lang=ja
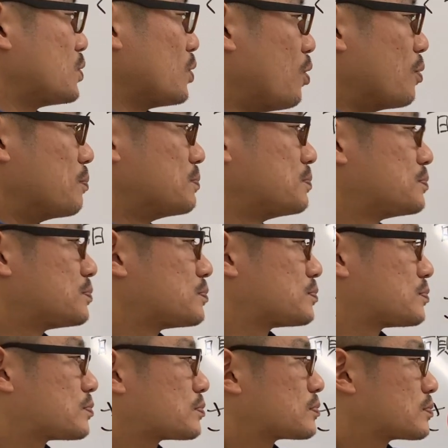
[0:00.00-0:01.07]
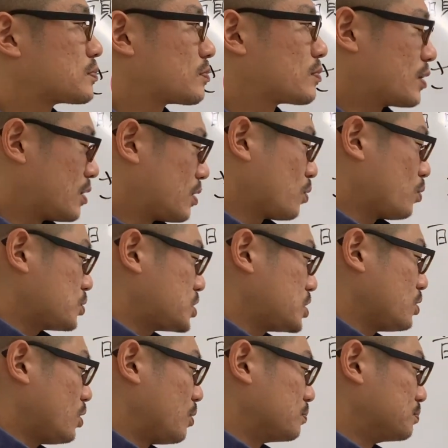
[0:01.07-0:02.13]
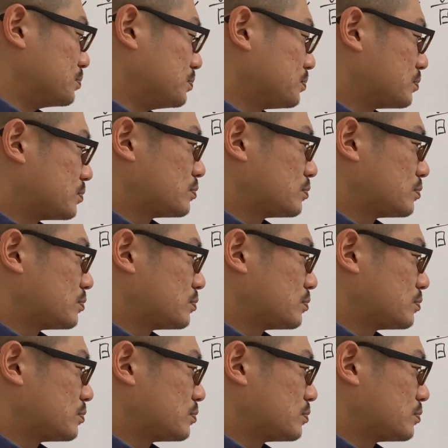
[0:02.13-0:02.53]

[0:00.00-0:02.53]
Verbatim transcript: とこっちの「ん」っ